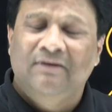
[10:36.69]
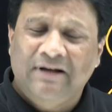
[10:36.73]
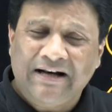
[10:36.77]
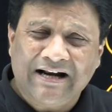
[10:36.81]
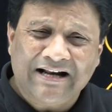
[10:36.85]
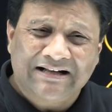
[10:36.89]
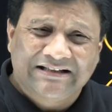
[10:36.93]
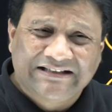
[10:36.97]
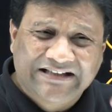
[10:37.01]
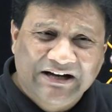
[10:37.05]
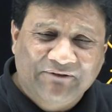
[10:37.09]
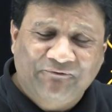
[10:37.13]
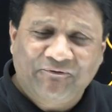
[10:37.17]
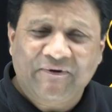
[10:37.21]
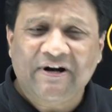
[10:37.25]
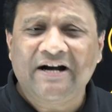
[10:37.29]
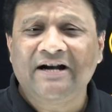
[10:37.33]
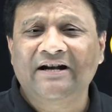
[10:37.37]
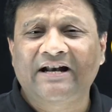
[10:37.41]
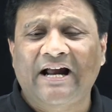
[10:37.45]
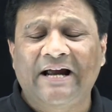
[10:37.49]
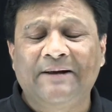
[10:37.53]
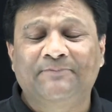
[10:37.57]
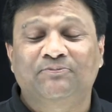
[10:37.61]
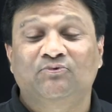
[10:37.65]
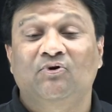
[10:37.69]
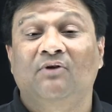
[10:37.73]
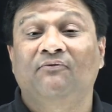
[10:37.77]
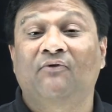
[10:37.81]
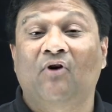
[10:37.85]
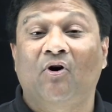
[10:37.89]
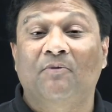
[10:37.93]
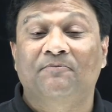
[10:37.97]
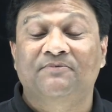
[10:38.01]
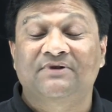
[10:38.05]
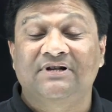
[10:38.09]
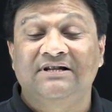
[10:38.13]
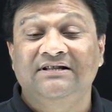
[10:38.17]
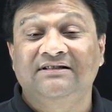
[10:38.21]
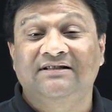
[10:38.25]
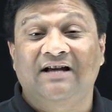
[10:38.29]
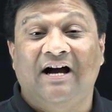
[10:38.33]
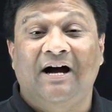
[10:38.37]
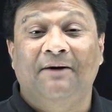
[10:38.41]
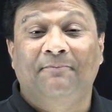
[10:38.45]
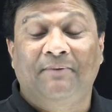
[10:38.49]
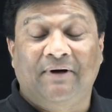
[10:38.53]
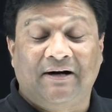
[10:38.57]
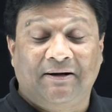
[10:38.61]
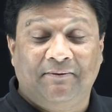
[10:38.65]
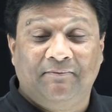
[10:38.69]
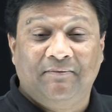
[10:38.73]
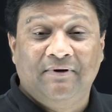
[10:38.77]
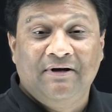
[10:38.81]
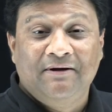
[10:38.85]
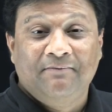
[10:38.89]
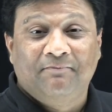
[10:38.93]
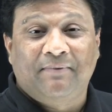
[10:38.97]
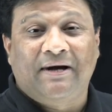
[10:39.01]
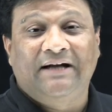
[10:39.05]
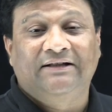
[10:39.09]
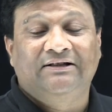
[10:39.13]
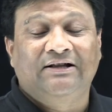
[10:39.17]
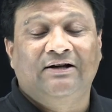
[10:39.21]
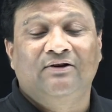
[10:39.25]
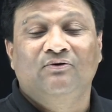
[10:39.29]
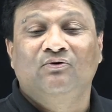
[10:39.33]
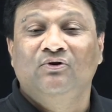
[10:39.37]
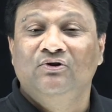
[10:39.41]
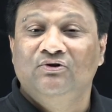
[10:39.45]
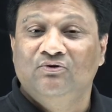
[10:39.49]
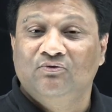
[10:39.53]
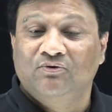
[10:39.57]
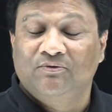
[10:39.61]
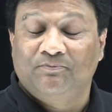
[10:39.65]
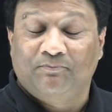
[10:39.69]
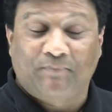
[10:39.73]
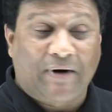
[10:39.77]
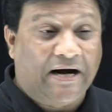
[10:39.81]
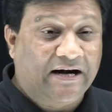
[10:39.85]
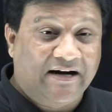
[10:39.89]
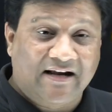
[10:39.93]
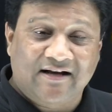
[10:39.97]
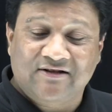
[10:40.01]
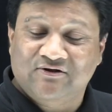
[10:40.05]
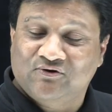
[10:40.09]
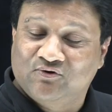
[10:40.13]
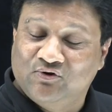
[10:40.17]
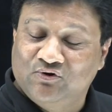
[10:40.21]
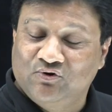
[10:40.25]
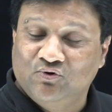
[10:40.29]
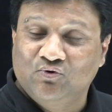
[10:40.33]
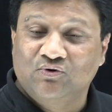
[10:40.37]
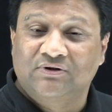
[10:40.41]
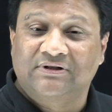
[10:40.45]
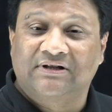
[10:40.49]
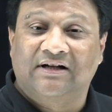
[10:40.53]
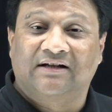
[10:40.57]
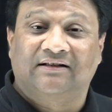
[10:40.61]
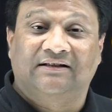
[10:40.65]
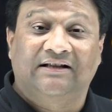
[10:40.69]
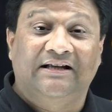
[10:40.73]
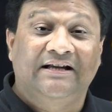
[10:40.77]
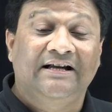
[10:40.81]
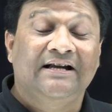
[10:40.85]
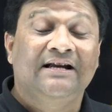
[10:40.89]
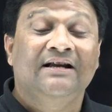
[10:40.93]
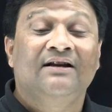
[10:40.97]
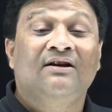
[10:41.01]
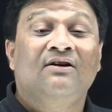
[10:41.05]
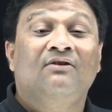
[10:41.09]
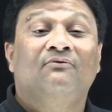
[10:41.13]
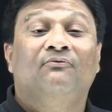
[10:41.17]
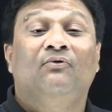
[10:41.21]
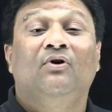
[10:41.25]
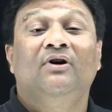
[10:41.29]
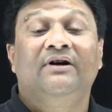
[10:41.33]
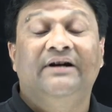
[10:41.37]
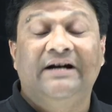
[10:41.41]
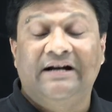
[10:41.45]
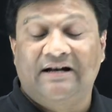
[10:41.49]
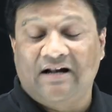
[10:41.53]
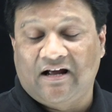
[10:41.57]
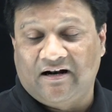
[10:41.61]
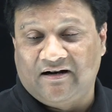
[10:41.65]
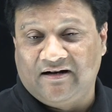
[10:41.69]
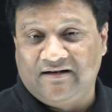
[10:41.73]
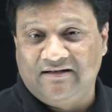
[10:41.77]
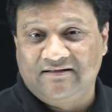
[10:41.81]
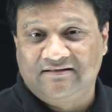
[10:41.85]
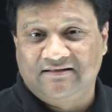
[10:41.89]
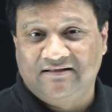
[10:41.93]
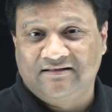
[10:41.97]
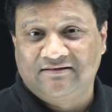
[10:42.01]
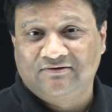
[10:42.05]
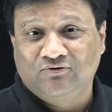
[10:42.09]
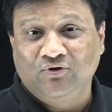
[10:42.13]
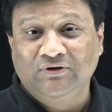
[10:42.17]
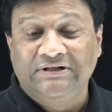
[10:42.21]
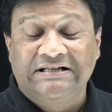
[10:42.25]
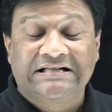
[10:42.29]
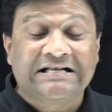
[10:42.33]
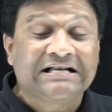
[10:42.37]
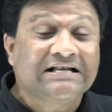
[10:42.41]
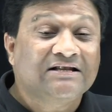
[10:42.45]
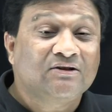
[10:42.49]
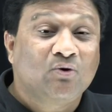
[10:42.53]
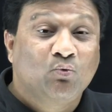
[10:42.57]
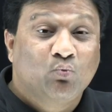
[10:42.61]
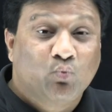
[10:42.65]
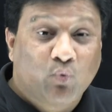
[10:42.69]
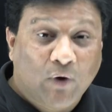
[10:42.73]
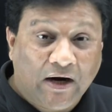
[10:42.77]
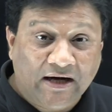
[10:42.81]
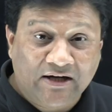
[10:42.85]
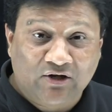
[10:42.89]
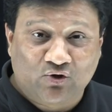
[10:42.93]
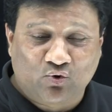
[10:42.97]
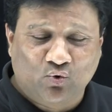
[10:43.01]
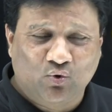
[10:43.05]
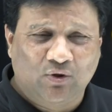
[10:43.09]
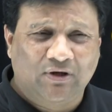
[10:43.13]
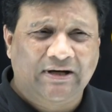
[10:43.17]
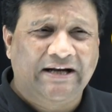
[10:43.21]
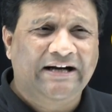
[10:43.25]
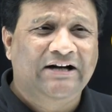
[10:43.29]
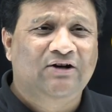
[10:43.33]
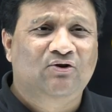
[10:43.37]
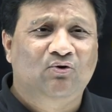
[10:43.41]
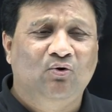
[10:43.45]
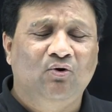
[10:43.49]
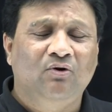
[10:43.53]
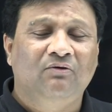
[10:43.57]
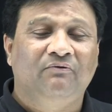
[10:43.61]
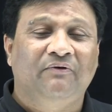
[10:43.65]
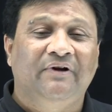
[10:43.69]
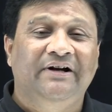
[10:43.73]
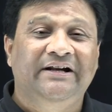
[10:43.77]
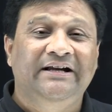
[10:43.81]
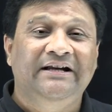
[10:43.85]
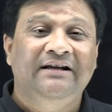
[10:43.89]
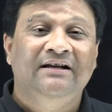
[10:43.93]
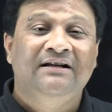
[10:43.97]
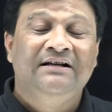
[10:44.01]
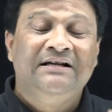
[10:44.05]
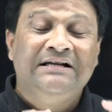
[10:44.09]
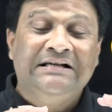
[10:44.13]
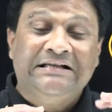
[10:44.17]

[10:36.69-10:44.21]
है ना डिफरेंट टाइप्स ऑफ ऑप्शन जहां पर हम पाइथन को पांडास को यूज करते हैं फॉर डेटा एनालिसिस तो दिस इज द वन टूल एंड डोंट वरी